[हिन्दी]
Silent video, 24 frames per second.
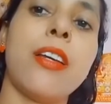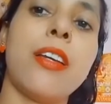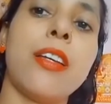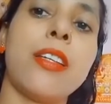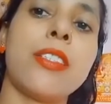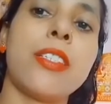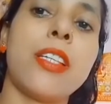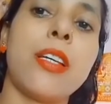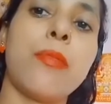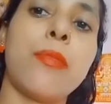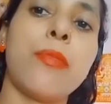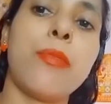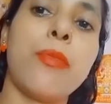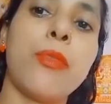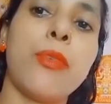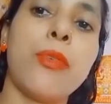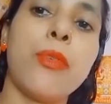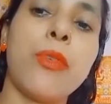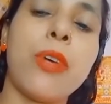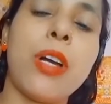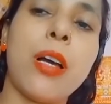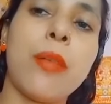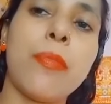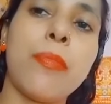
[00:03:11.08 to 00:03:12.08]
सब लोग
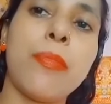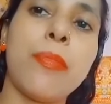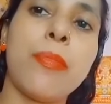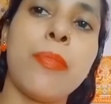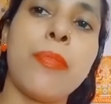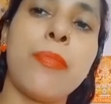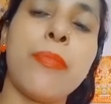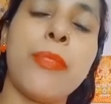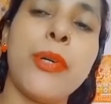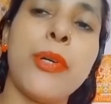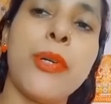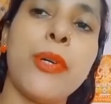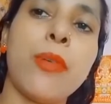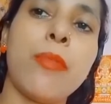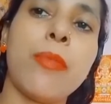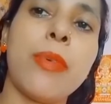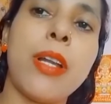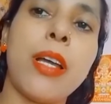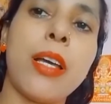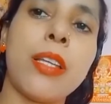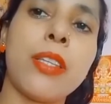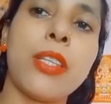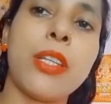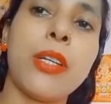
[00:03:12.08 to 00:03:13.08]
आप वीडियो
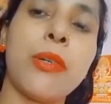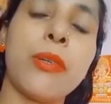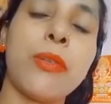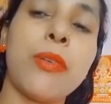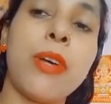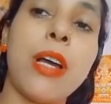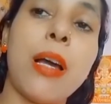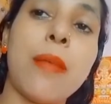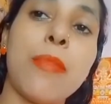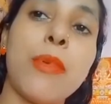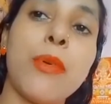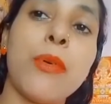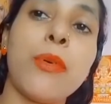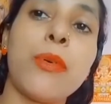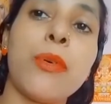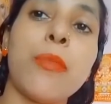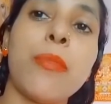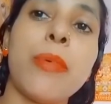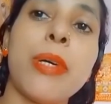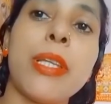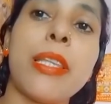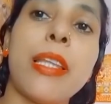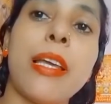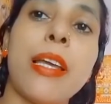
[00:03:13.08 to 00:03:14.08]
बनाते हो तो आप लोगों को
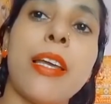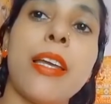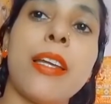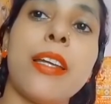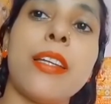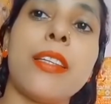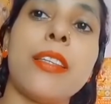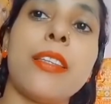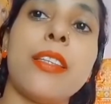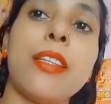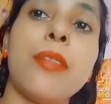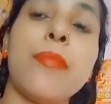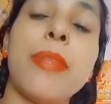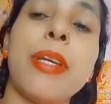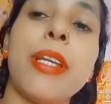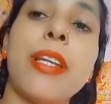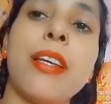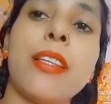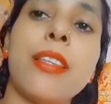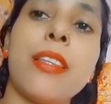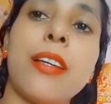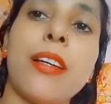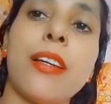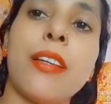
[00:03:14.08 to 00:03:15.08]
पता है कितनी मेहनत
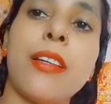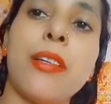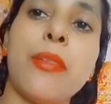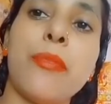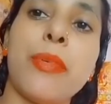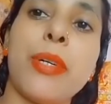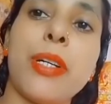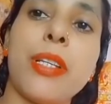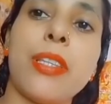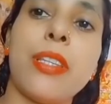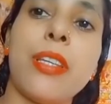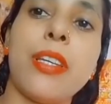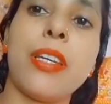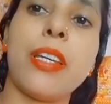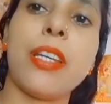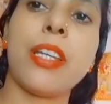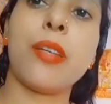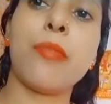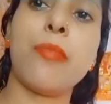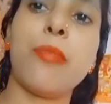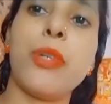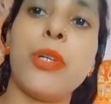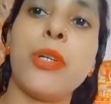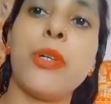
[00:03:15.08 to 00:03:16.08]
करनी पड़ती है एक
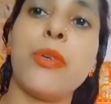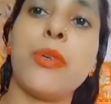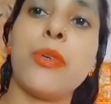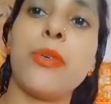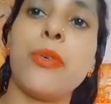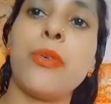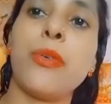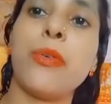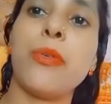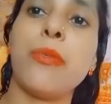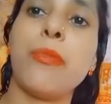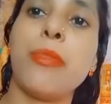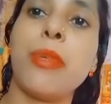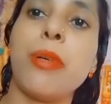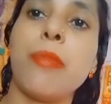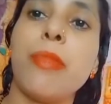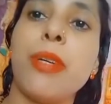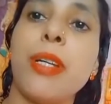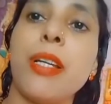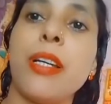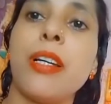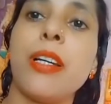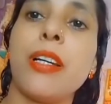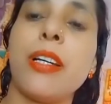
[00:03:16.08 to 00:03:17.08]
वीडियो को
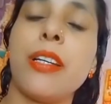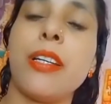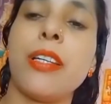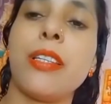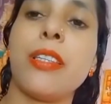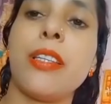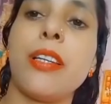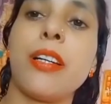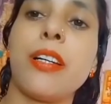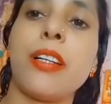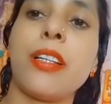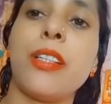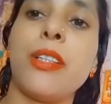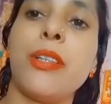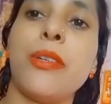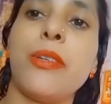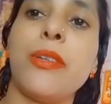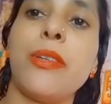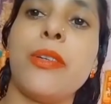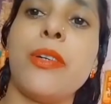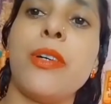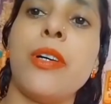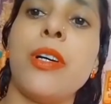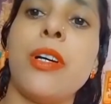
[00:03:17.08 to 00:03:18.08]
पब्लिक करने तक तो
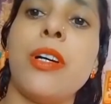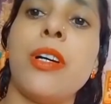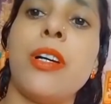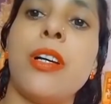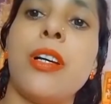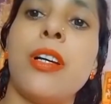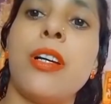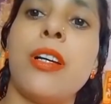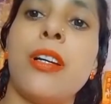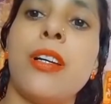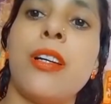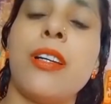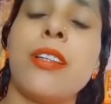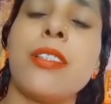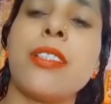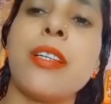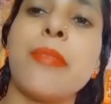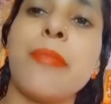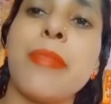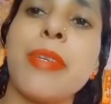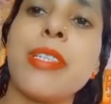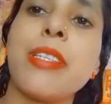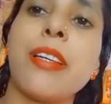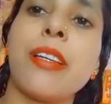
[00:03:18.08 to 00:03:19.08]

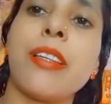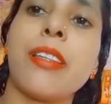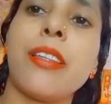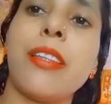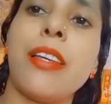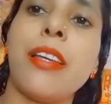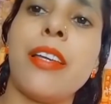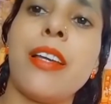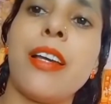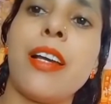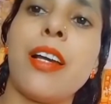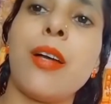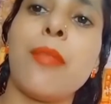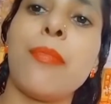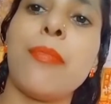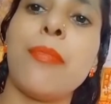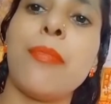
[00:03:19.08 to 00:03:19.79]
समझ सकते हैं आप